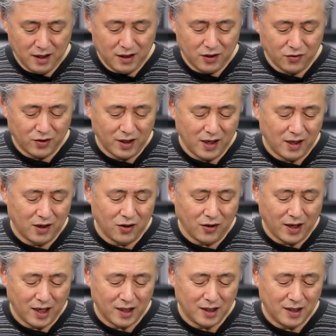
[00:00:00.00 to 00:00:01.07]
6年
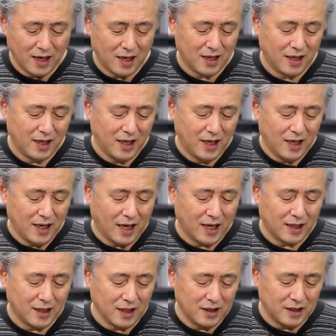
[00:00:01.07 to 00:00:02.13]
の間あ
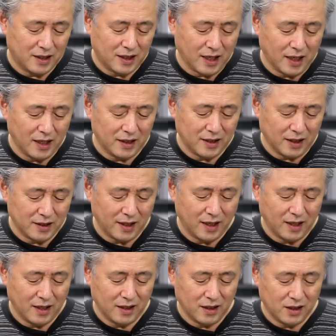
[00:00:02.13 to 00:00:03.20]
なたに仕えさせ
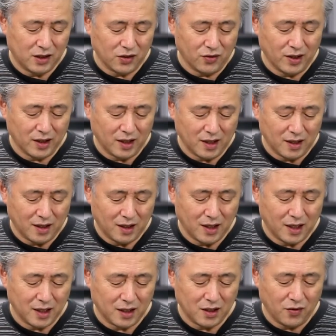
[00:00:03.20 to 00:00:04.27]
その後
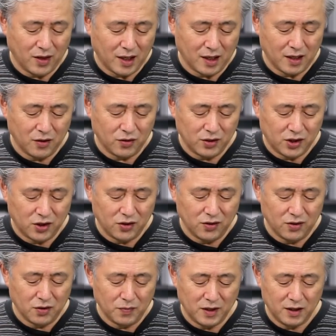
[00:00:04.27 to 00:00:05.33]
あなたは彼を自
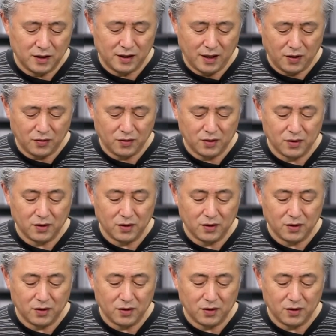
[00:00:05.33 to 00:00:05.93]
由の身にせよ